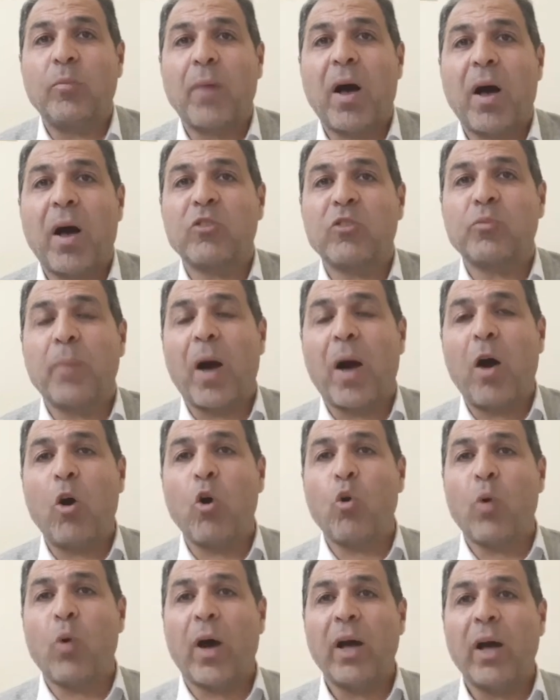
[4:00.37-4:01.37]
وبقى اصبح
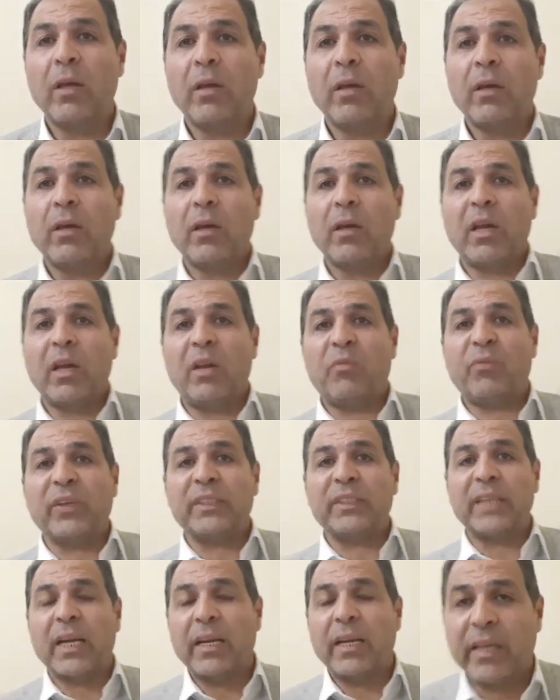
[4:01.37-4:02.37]
هو
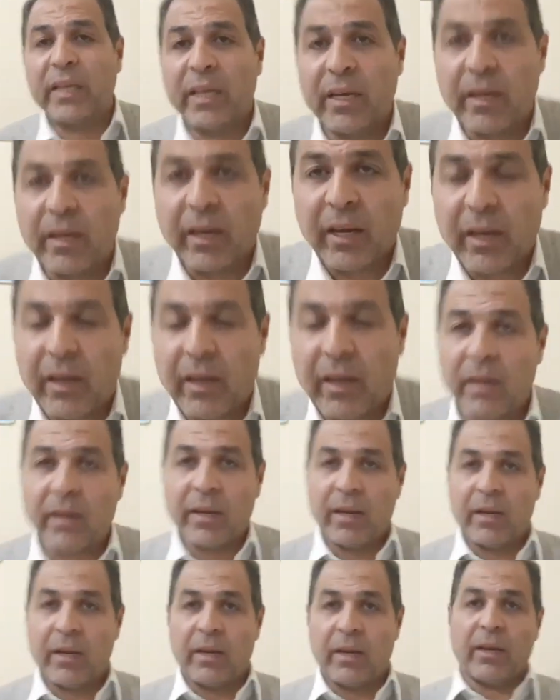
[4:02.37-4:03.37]
الفرقه الايه
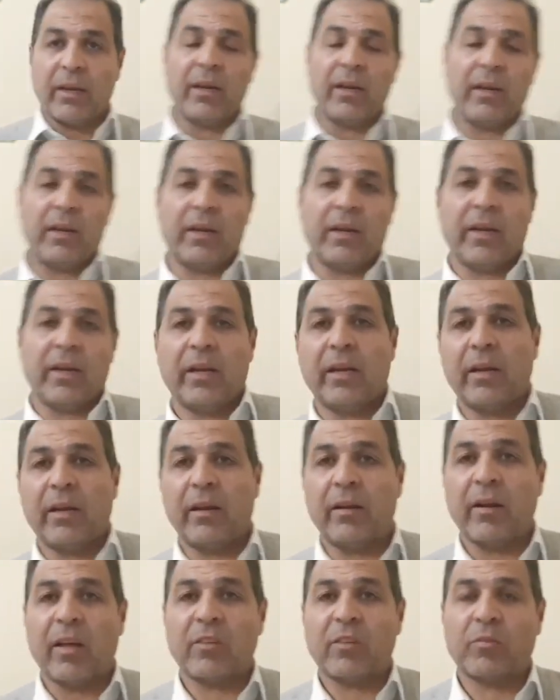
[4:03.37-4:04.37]

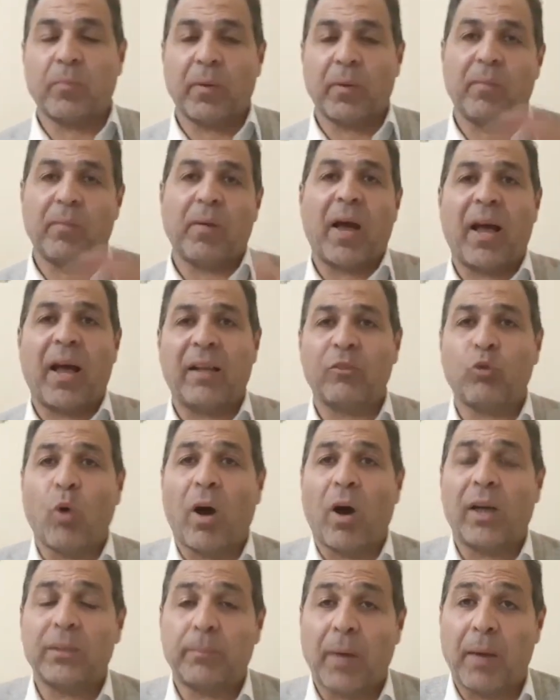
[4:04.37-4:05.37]
اللي أصبح
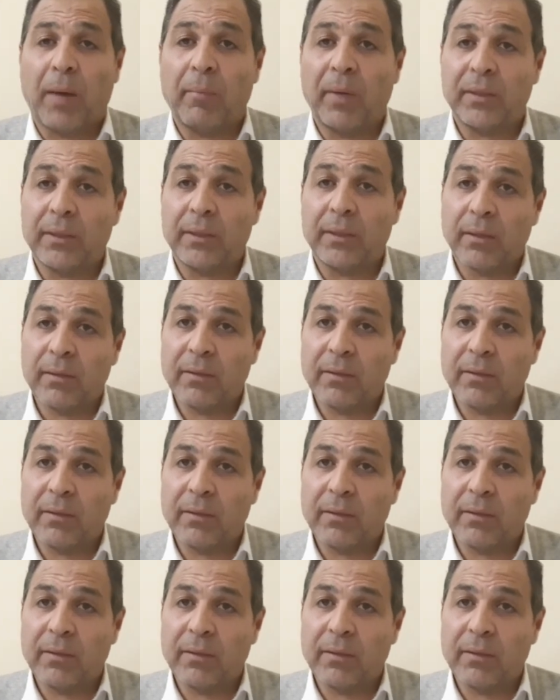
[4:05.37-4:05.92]
عنده اربع مرات